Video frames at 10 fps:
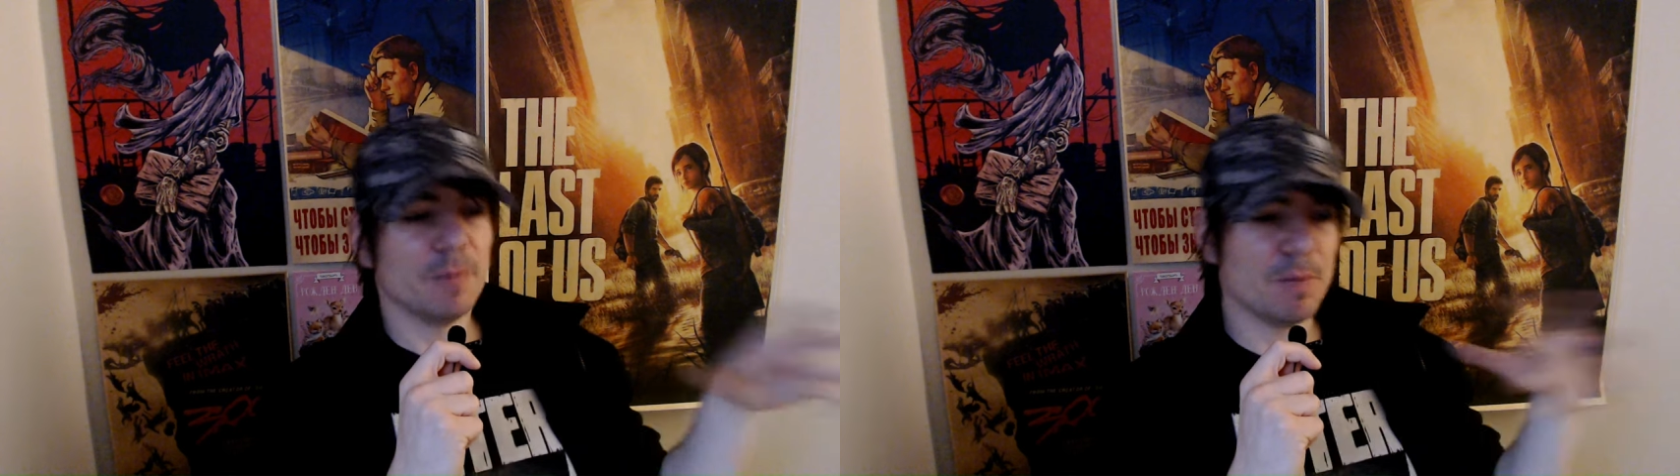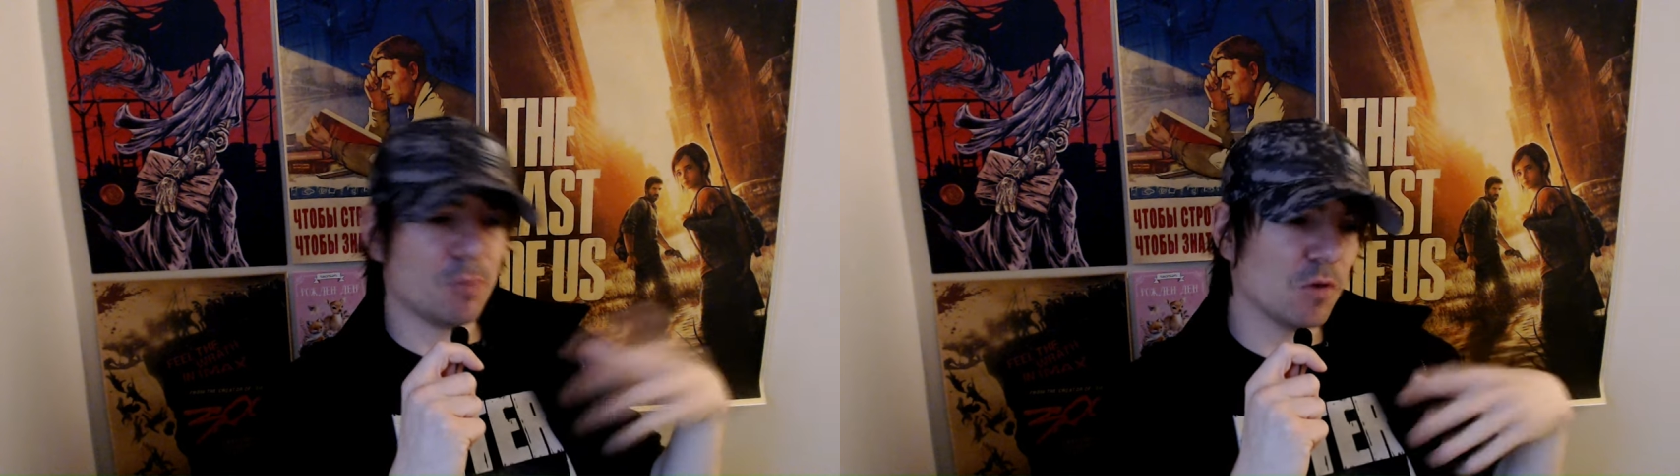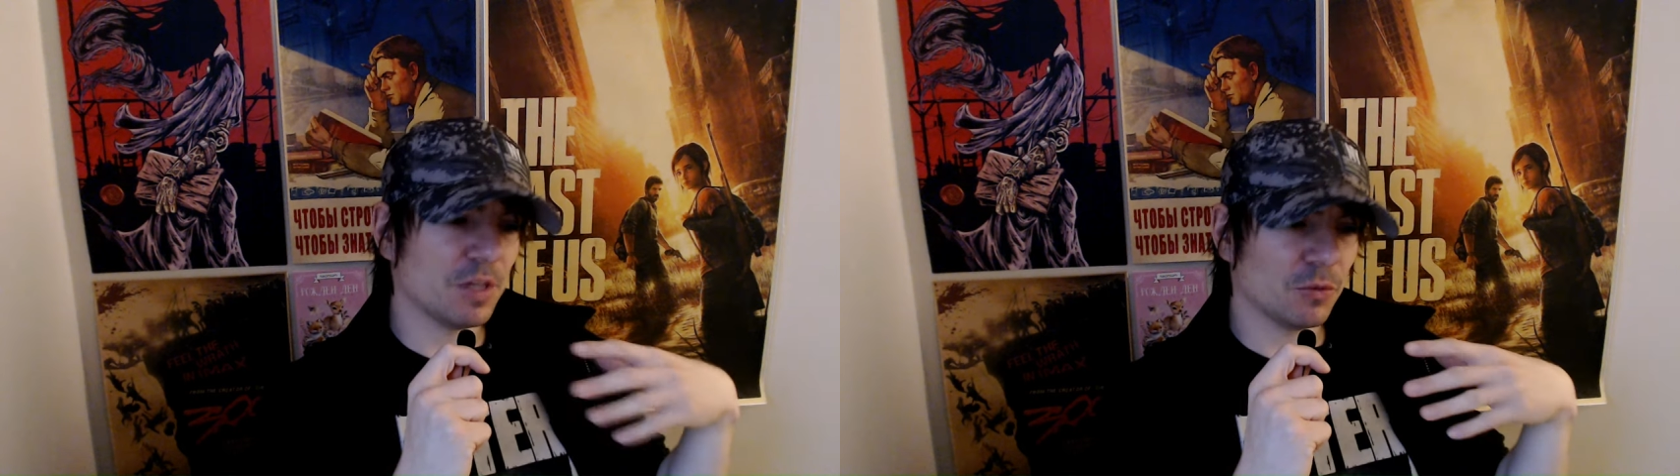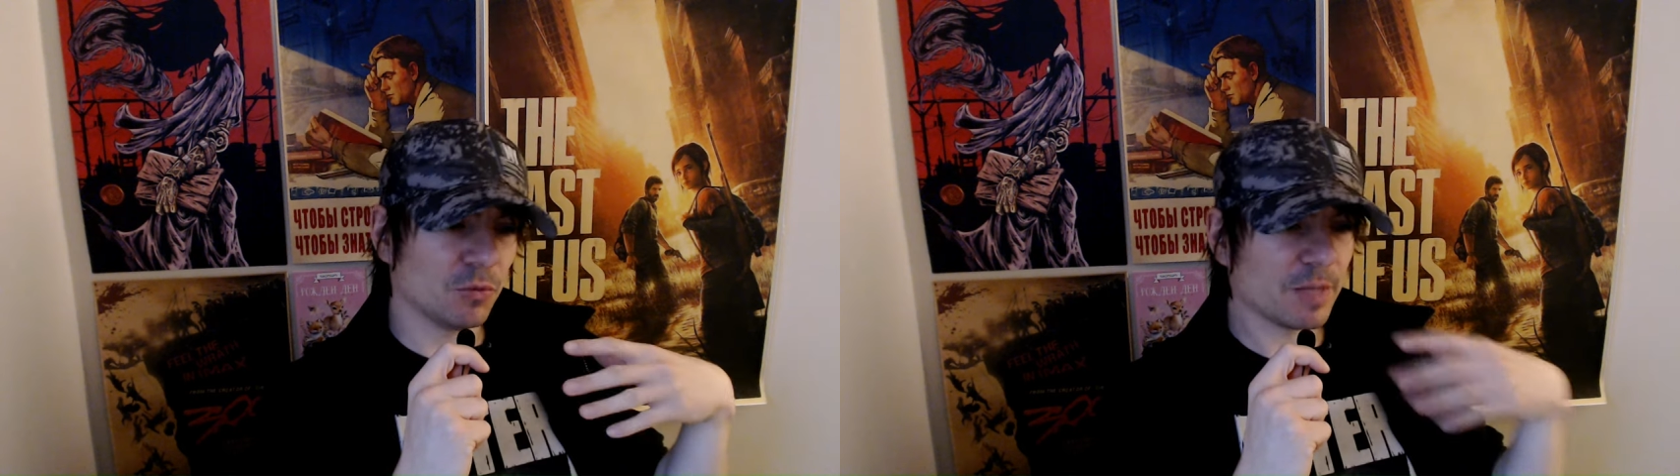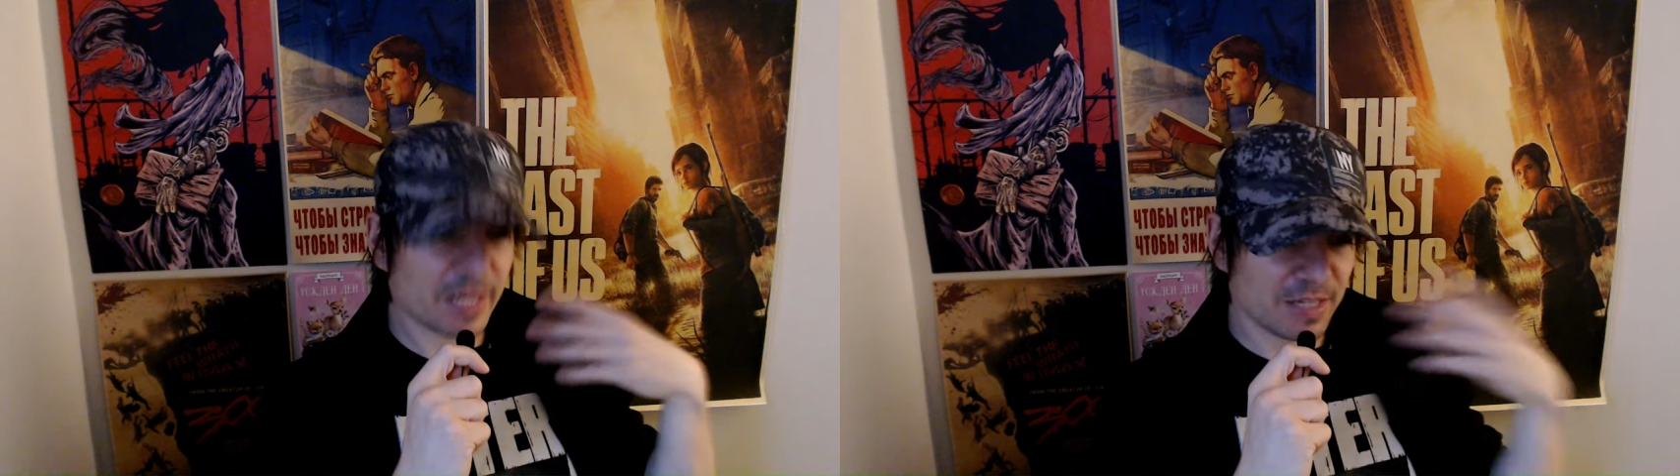Mais pour revenir
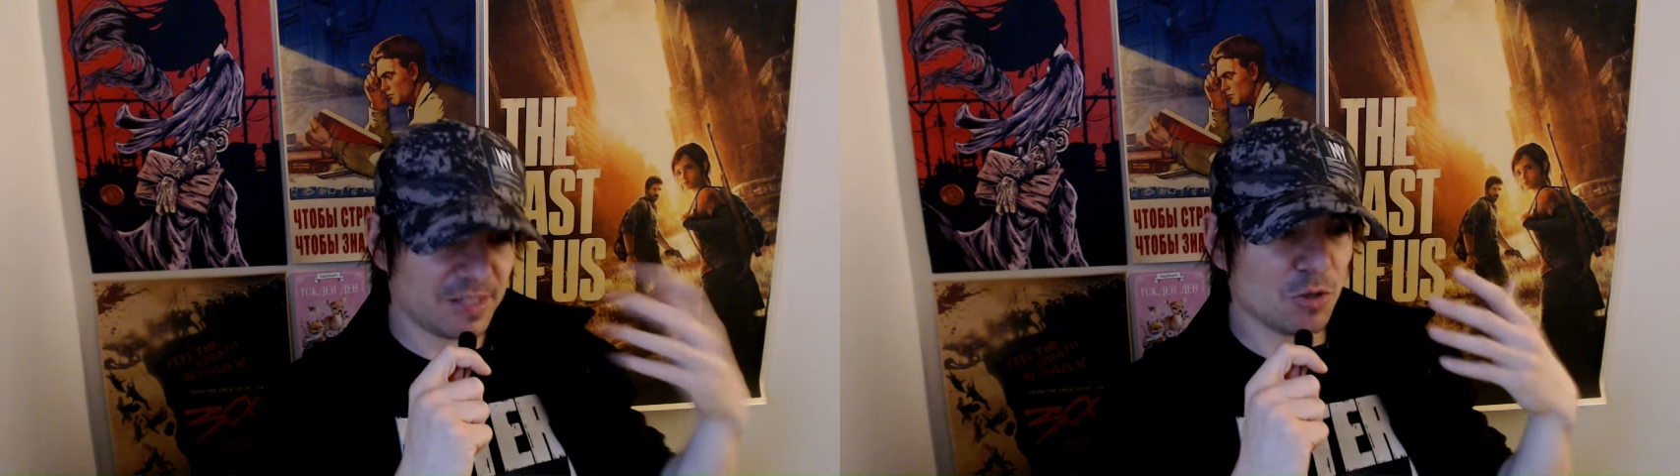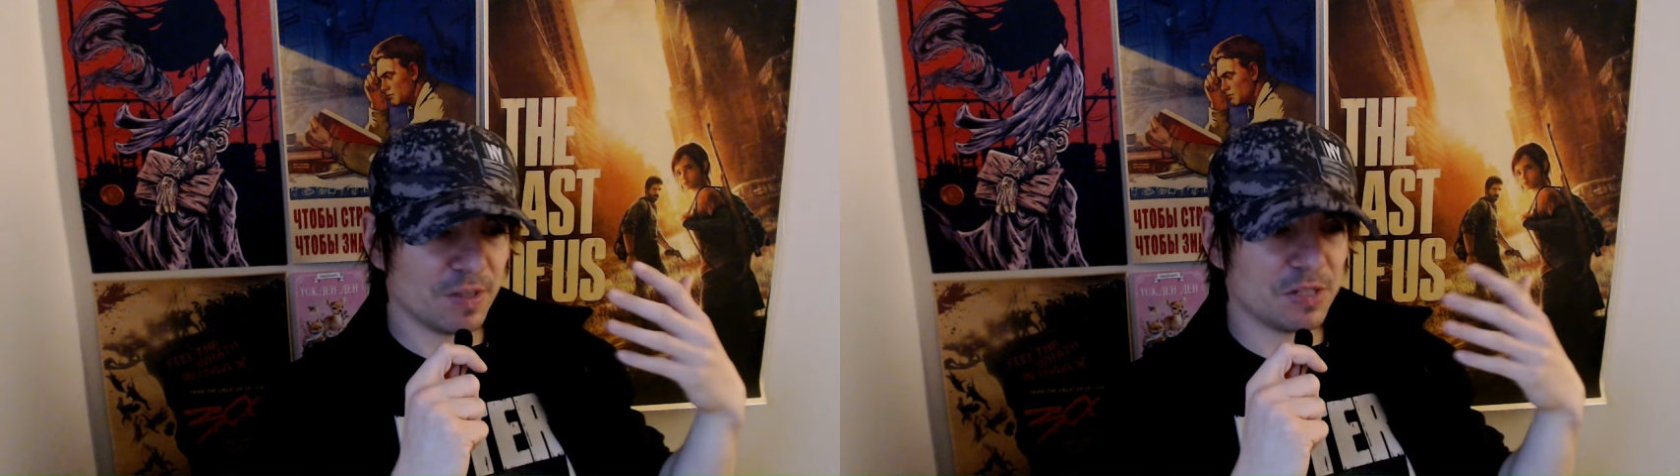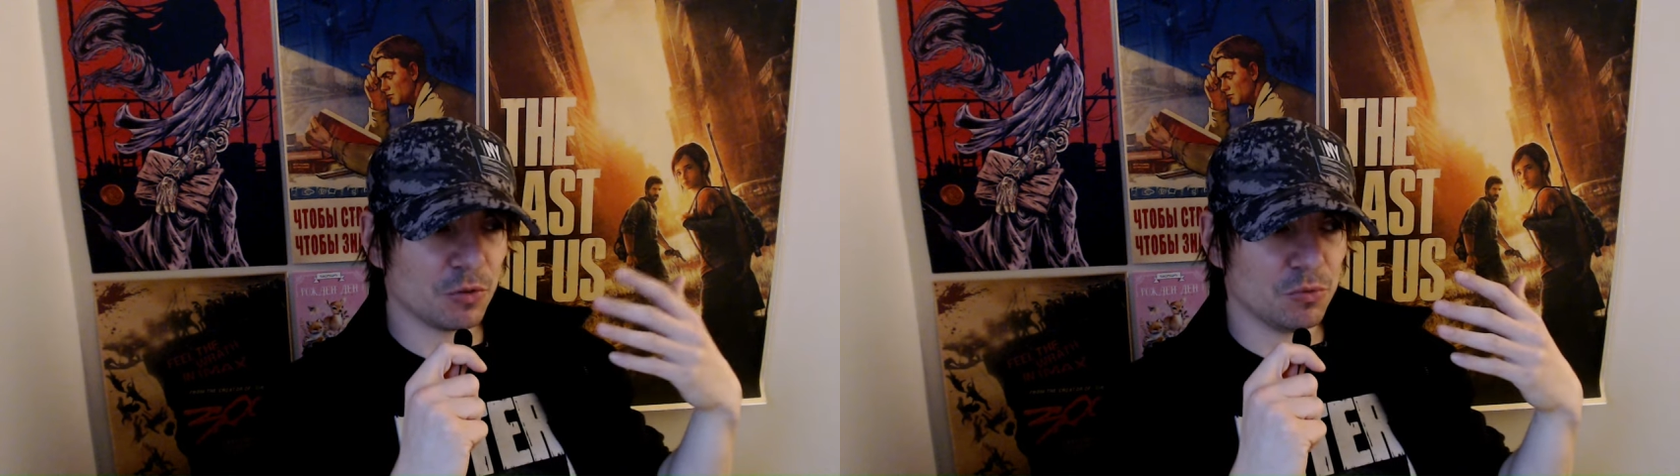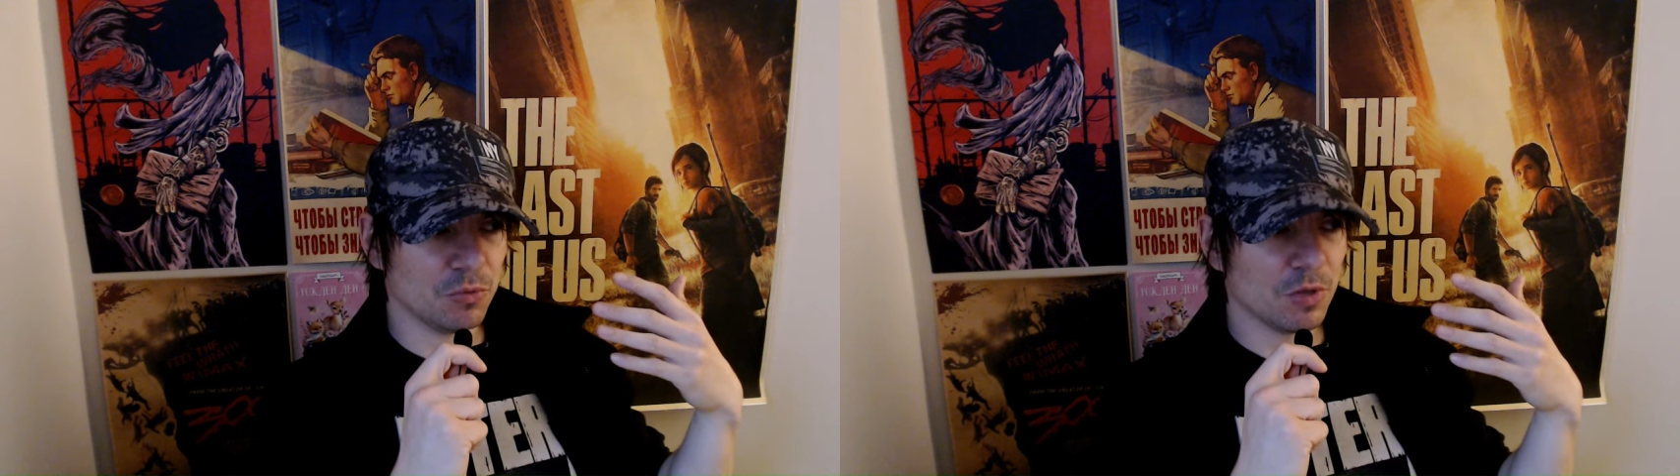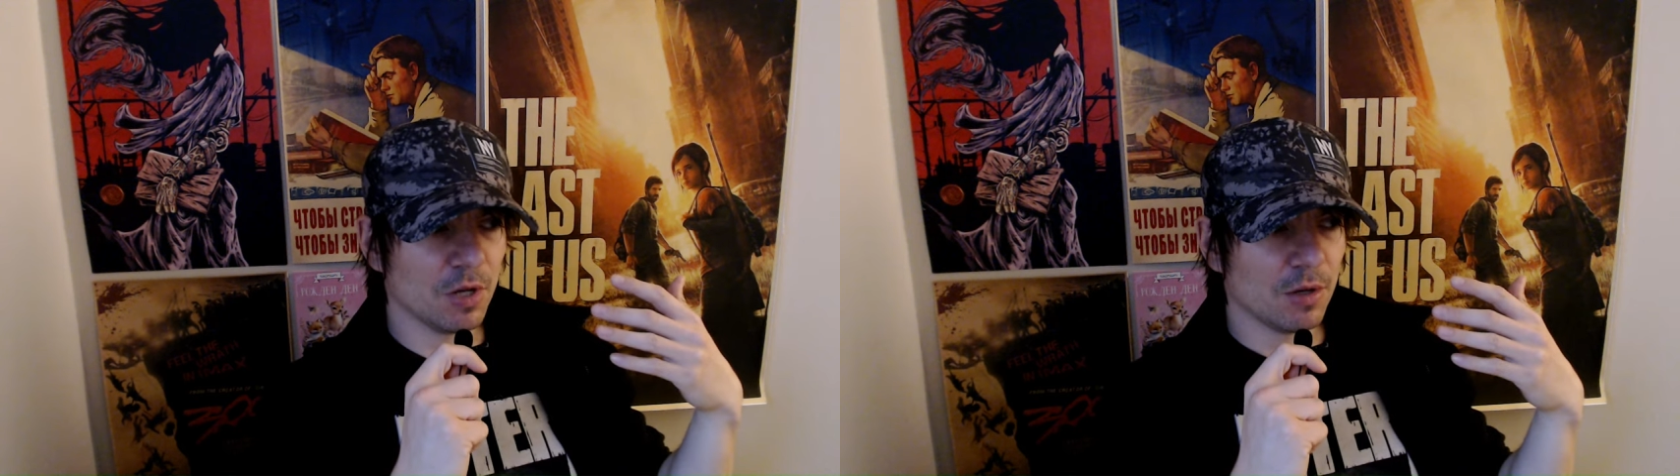donc à ma critique, on va dire,
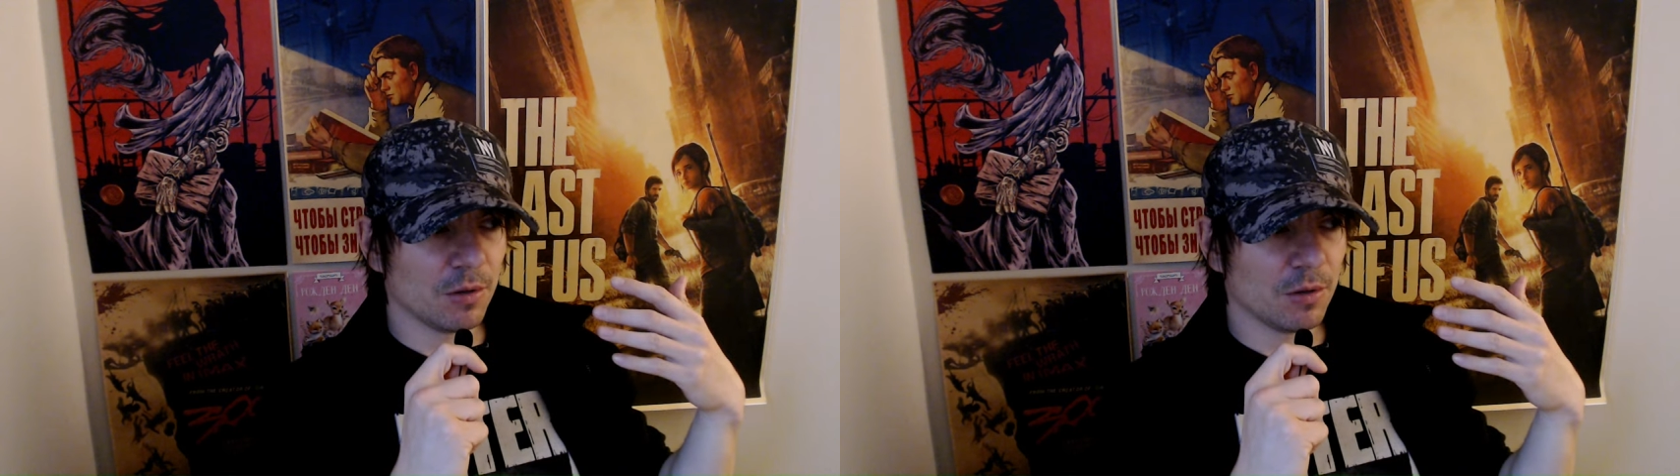du,